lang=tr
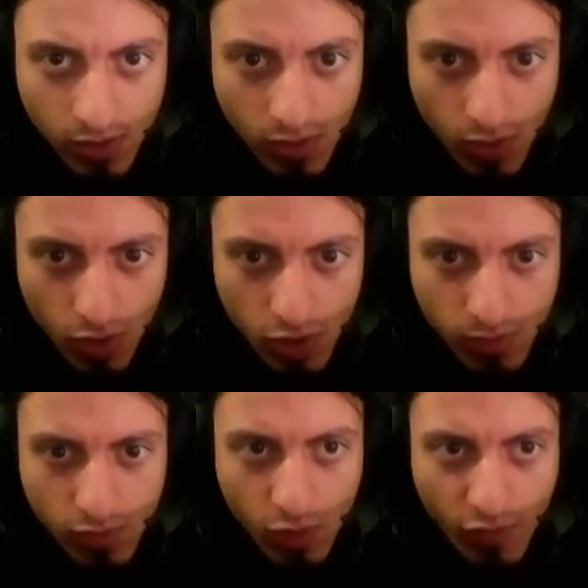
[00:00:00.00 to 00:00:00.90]

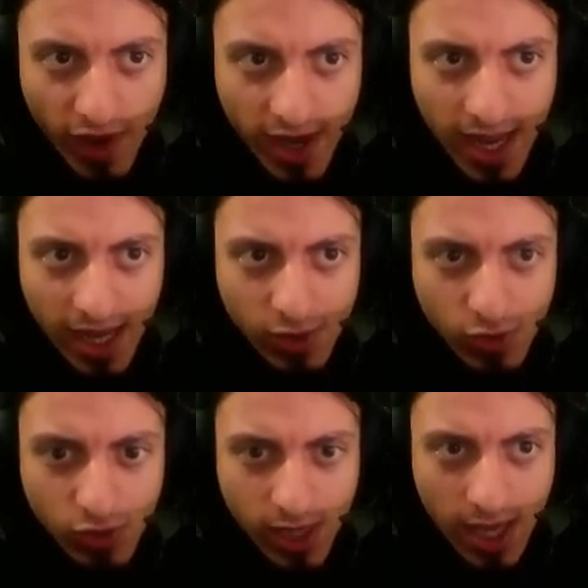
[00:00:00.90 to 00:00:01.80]
Oğlum tüfeği neyle
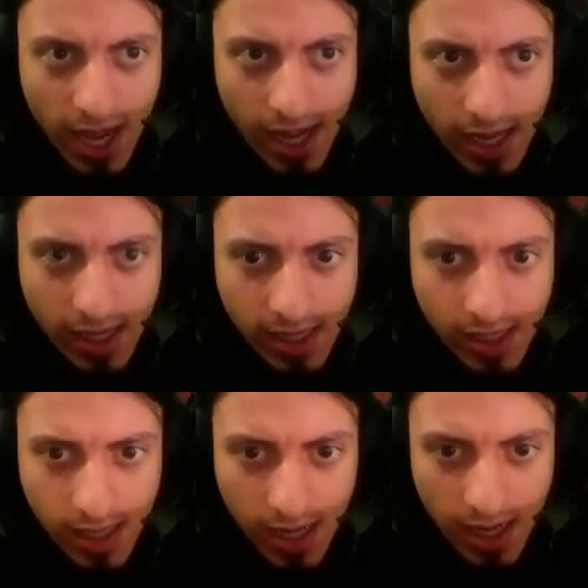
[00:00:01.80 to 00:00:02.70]
alıyorduk ya?
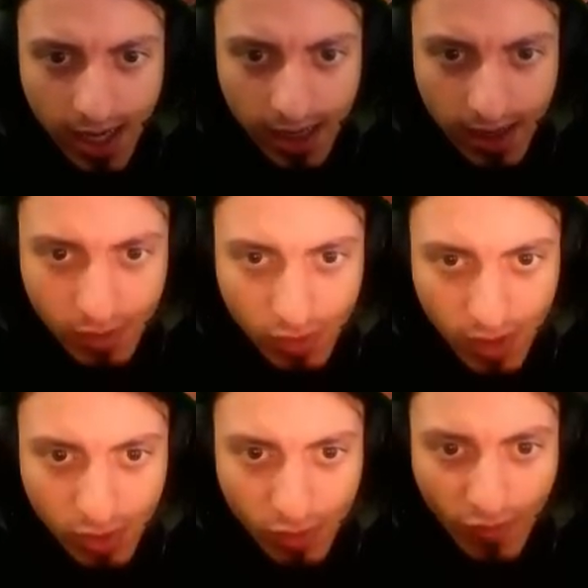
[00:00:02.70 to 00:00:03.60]
Aha.
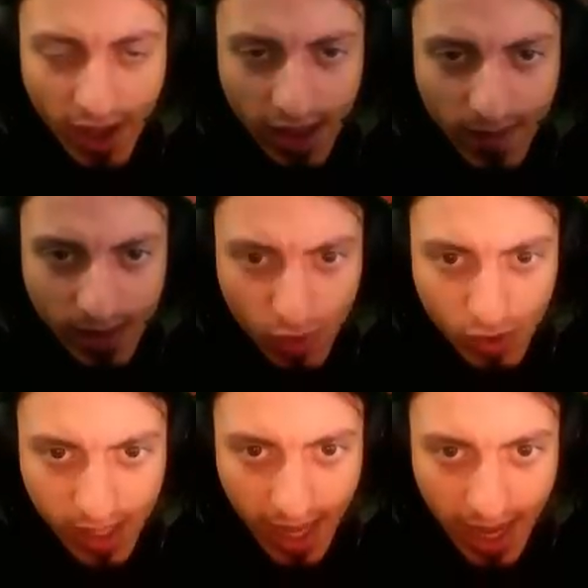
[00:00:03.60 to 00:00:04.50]
Ulan tüfeği alamadım
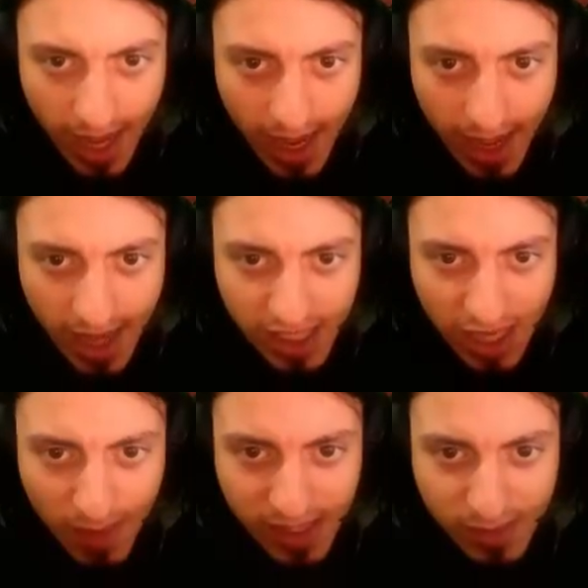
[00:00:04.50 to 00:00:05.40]
orada ya. Her
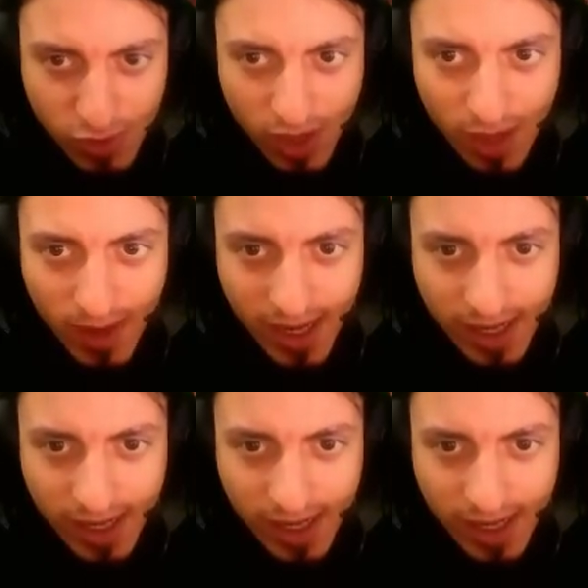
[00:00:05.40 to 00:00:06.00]
şeye bastım şuraya bak.